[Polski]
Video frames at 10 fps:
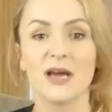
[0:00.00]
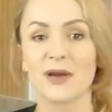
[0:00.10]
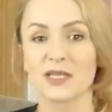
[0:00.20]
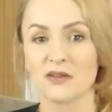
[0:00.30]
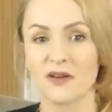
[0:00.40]

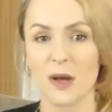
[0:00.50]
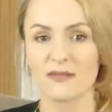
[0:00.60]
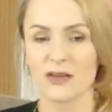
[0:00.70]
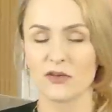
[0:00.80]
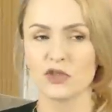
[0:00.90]
pracowała
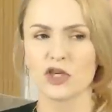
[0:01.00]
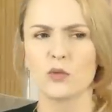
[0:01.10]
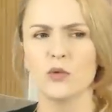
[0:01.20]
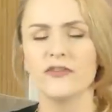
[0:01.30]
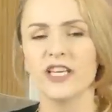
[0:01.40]
w zawodzie,
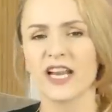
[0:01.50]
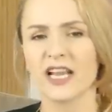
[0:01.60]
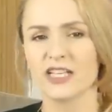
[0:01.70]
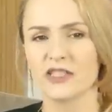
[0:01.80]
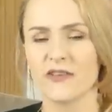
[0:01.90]
głównie
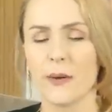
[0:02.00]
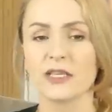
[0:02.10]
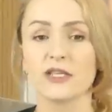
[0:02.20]
realizowała